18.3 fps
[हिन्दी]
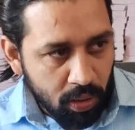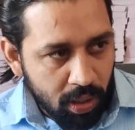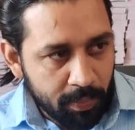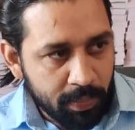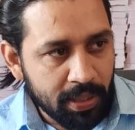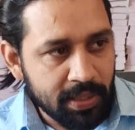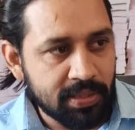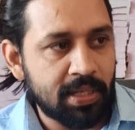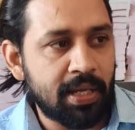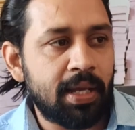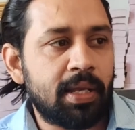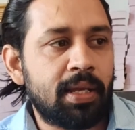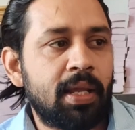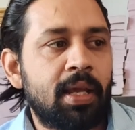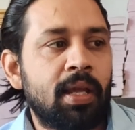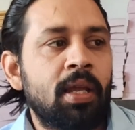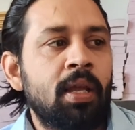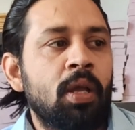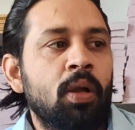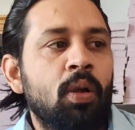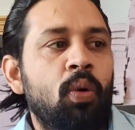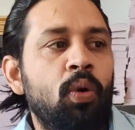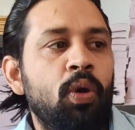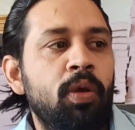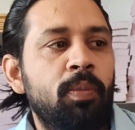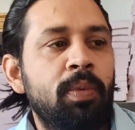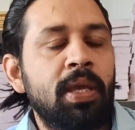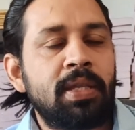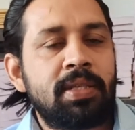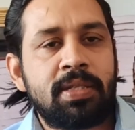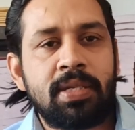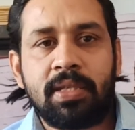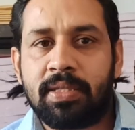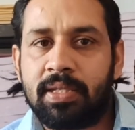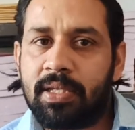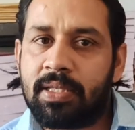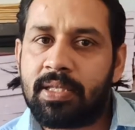हमेशा है ना कोई भी
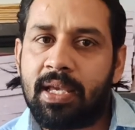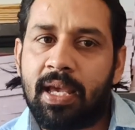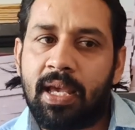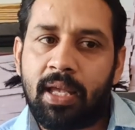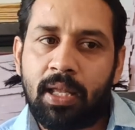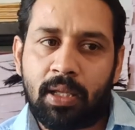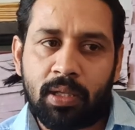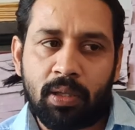अच्छी चीज़ है